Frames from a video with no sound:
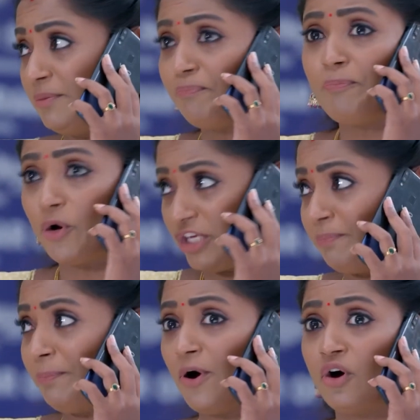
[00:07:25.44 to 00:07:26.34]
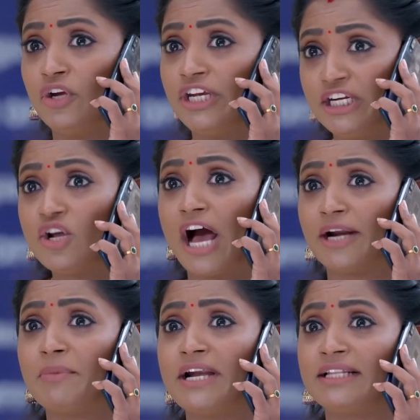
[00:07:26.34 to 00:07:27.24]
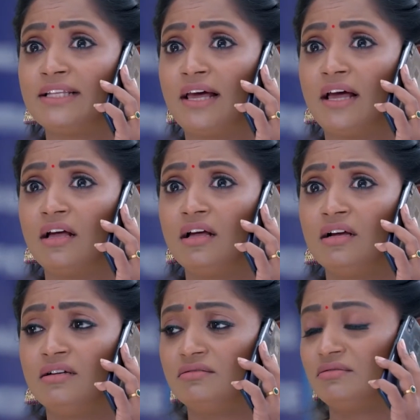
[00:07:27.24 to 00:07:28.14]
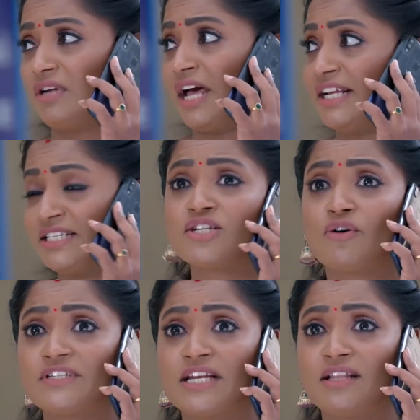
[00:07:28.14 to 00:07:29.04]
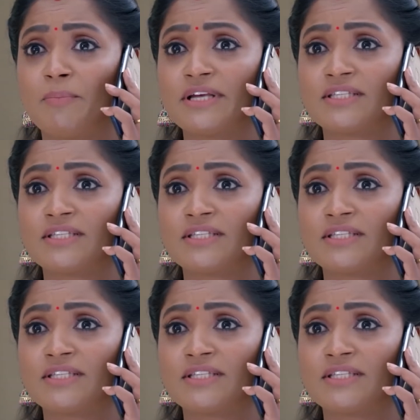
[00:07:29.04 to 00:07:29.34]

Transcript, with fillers: இப்போ இப்போ இன்னும் அரை மணி நேரத்துல நான் ரெஜிஸ்டர் ஆபீஸ்ல இருந்தா